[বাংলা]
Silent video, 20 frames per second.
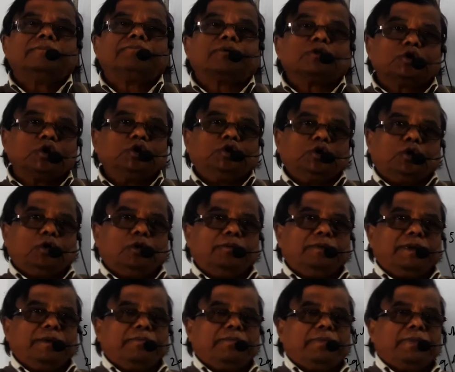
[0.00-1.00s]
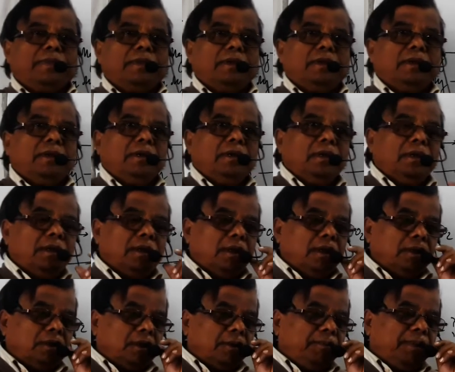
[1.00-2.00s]
প্রযোজ্য হবে
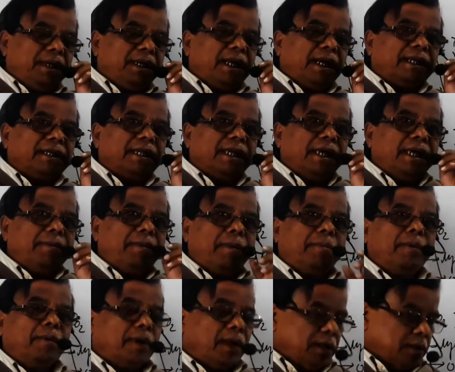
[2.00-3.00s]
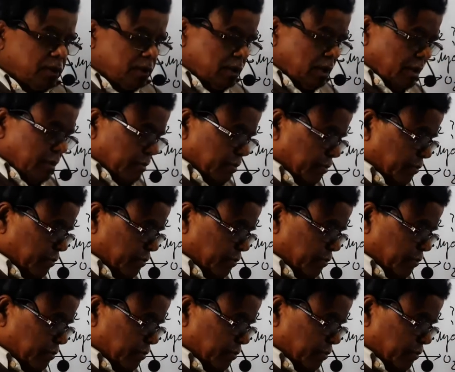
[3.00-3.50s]
বিক্রিয়াটিতে এভাবে বলা হচ্ছে